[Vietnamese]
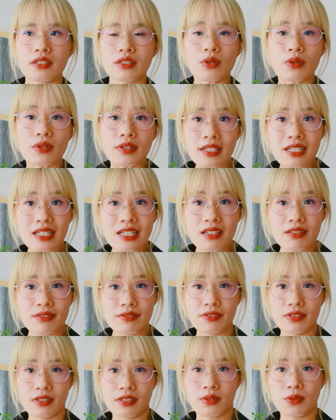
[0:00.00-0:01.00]
đôi khi là
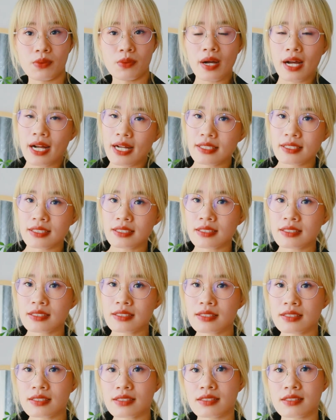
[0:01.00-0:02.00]
vượt qua
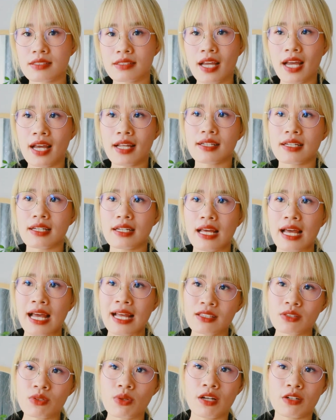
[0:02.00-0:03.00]
những giới hạn
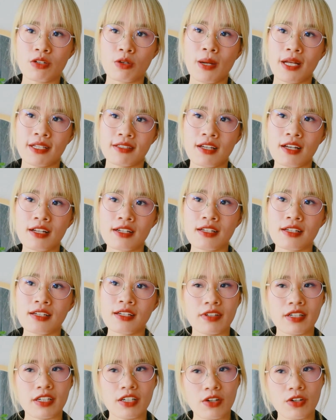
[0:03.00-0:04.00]
an toàn của bản thân
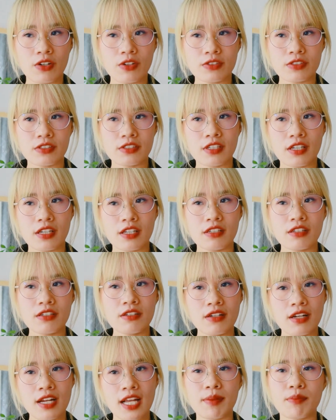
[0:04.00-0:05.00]
và nó sẽ
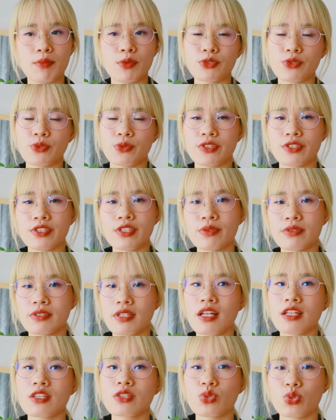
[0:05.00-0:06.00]
đưa lại một số những điều
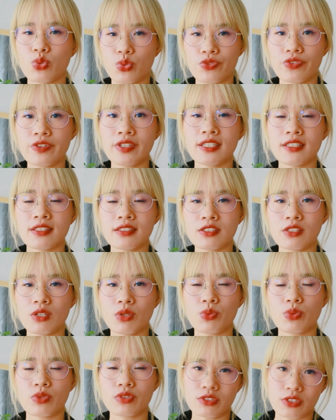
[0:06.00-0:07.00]
rất là thú vị cho
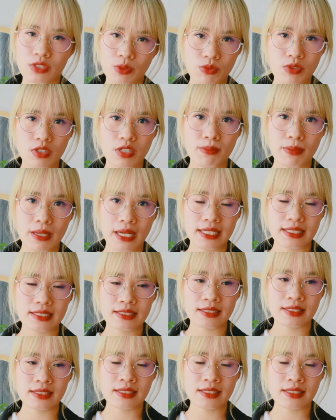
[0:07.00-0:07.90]
cuộc sống của các bạn